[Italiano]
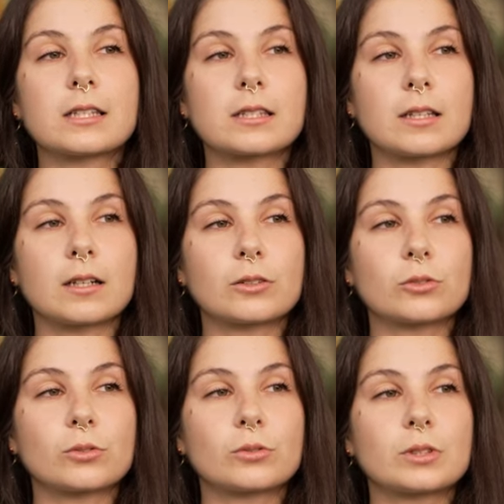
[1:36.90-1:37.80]

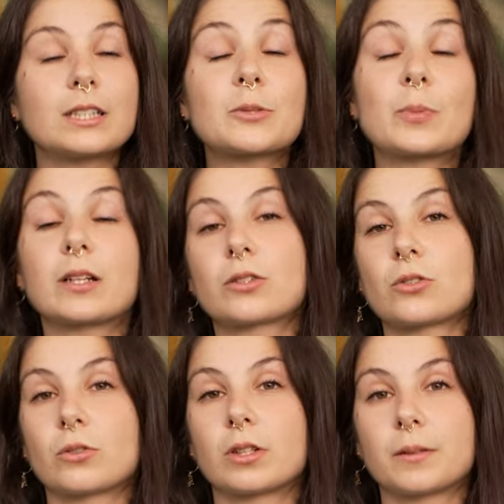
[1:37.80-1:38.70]
stato di
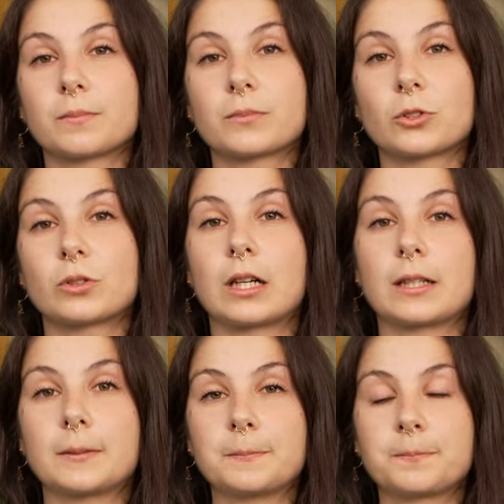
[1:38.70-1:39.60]
ispirazione
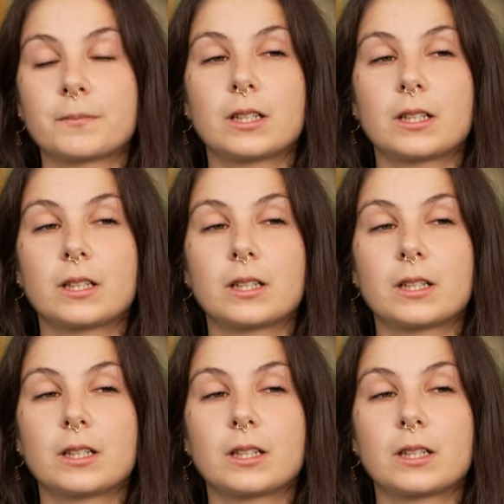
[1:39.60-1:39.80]
totale